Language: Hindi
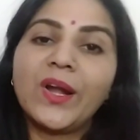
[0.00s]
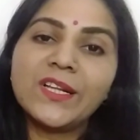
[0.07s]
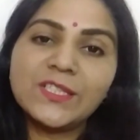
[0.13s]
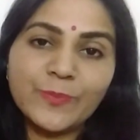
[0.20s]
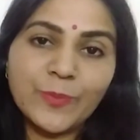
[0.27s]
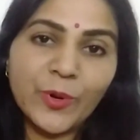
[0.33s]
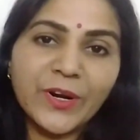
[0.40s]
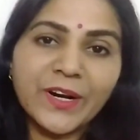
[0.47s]
और
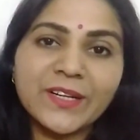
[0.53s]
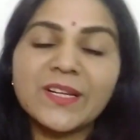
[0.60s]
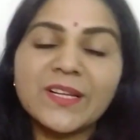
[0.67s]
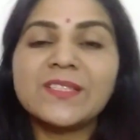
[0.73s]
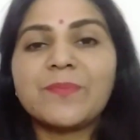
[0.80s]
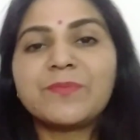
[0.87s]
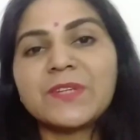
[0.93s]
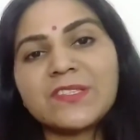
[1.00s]
इस प्रोडक्ट
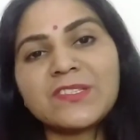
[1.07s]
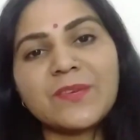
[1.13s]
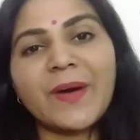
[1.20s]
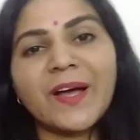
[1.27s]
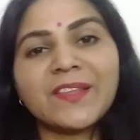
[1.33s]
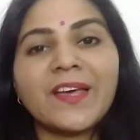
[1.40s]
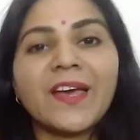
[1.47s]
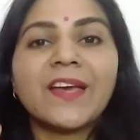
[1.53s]
की सबसे अच्छी
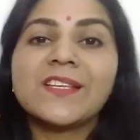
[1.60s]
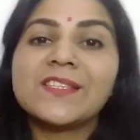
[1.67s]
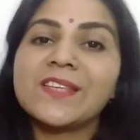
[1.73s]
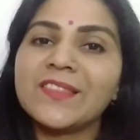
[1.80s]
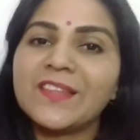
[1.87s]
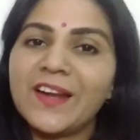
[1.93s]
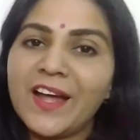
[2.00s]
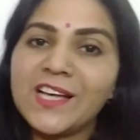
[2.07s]
बात यह है कि
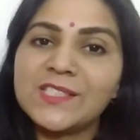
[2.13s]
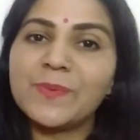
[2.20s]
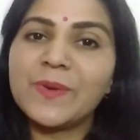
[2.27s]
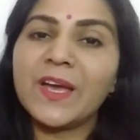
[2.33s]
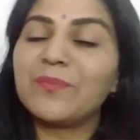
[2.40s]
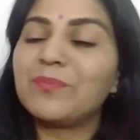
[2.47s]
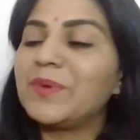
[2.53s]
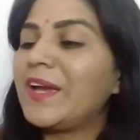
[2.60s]
इसके अंदर एस
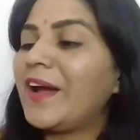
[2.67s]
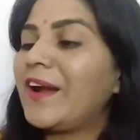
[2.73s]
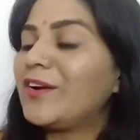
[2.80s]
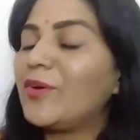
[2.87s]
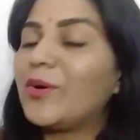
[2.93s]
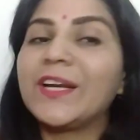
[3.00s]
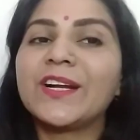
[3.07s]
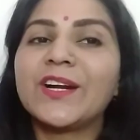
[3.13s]
पी एफ भी है
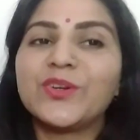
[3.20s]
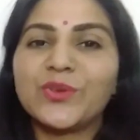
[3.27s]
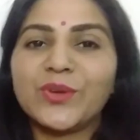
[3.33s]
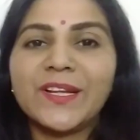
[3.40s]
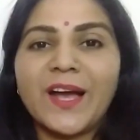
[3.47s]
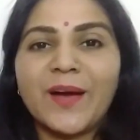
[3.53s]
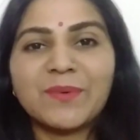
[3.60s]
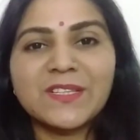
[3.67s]
एंड ऑयल
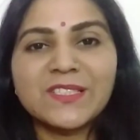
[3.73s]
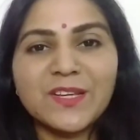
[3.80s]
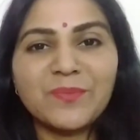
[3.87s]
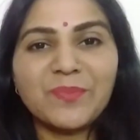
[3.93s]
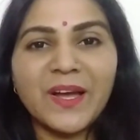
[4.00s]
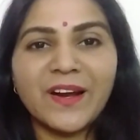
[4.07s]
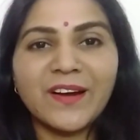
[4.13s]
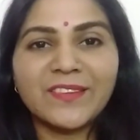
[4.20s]
कंट्रोल ही आपकी
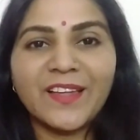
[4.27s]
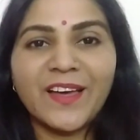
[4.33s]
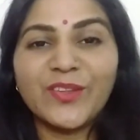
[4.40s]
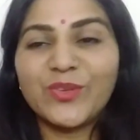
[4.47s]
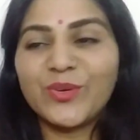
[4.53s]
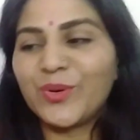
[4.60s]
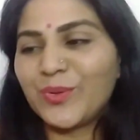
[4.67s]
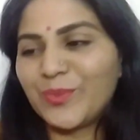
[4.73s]
स्किन पे करता
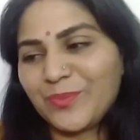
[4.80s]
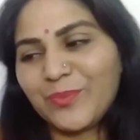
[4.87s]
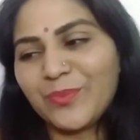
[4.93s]
है तो